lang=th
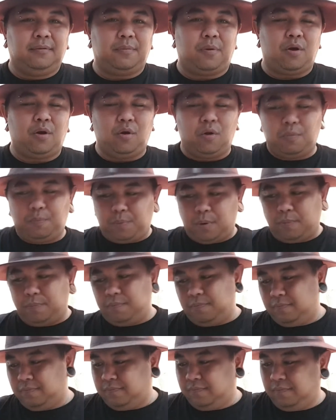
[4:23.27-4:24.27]
พอลงปุ๊บ
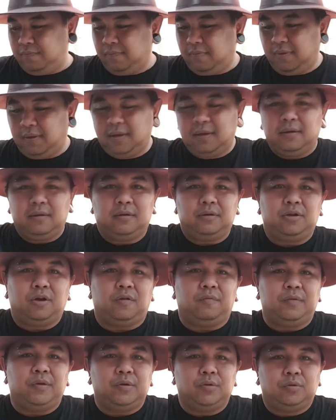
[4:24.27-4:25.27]
ยอ
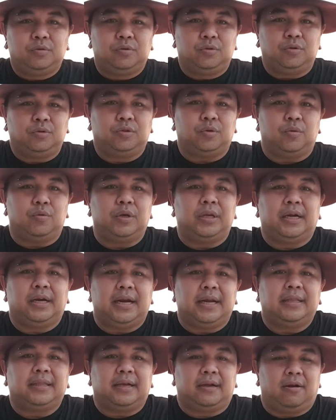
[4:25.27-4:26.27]
ดวิวสูงๆกันทั้ง
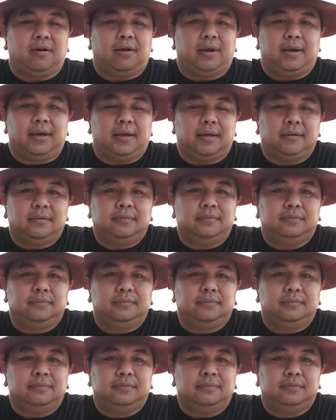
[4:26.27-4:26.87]
นั้น แต่ก่อนนะ